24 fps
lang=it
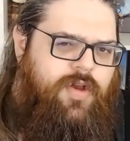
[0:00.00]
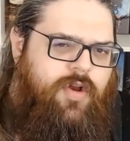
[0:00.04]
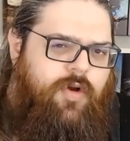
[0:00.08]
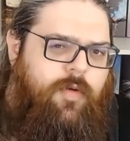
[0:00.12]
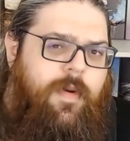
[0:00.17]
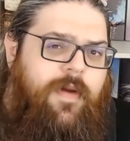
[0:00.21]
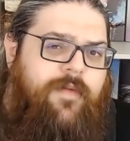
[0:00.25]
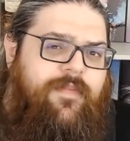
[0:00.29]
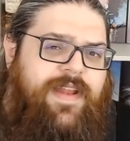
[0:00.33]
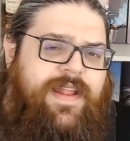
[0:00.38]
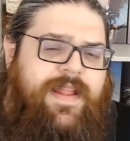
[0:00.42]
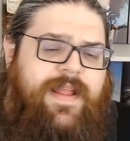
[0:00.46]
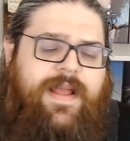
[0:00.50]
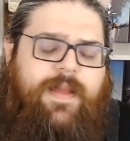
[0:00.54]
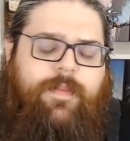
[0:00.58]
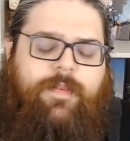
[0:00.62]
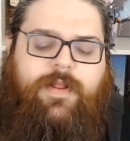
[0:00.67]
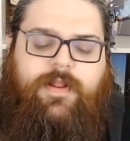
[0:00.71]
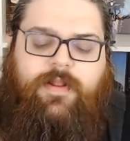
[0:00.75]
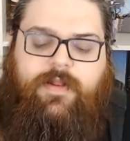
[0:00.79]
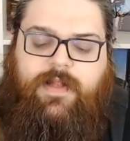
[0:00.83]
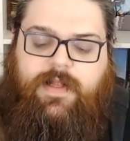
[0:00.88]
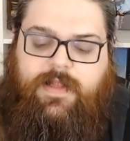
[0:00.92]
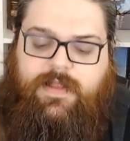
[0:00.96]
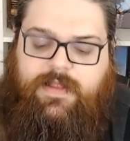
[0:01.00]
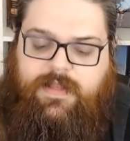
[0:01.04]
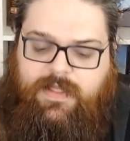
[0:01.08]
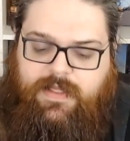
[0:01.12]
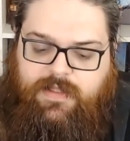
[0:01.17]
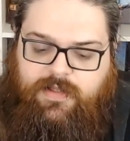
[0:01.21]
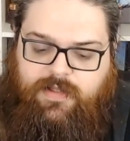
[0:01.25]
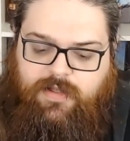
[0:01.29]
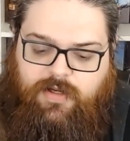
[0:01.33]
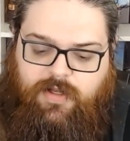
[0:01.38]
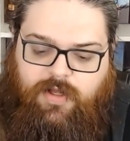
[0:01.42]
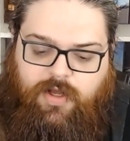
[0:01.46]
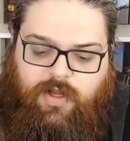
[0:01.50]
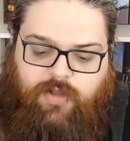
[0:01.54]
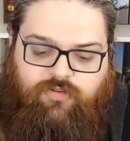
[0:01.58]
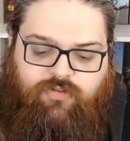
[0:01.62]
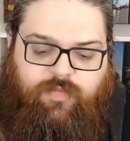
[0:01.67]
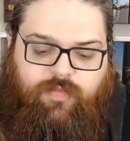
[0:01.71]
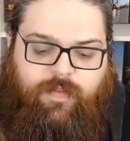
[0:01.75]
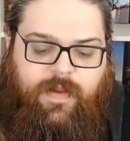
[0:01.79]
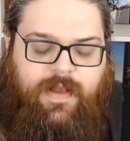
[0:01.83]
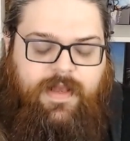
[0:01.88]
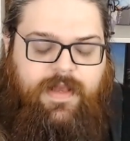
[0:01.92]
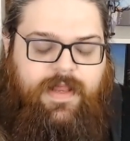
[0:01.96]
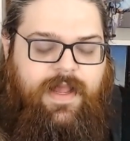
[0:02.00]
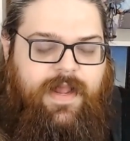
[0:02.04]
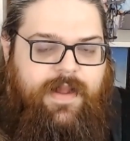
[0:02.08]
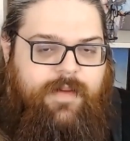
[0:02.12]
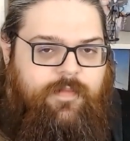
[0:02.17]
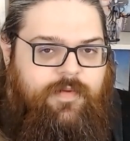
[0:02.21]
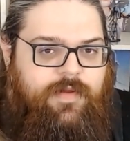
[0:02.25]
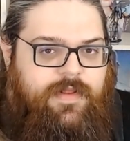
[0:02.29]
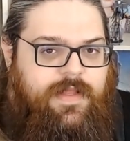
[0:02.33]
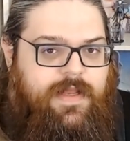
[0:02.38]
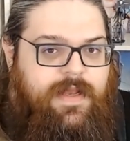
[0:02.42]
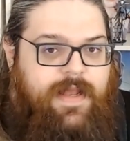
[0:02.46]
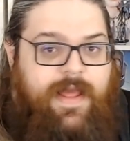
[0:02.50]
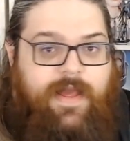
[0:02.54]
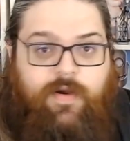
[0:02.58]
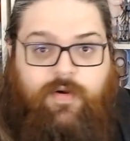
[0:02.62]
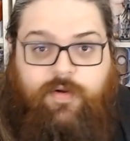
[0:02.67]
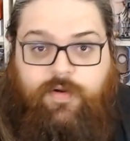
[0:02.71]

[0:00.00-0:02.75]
Come avrete capito dal titolo, oggi parliamo di Leo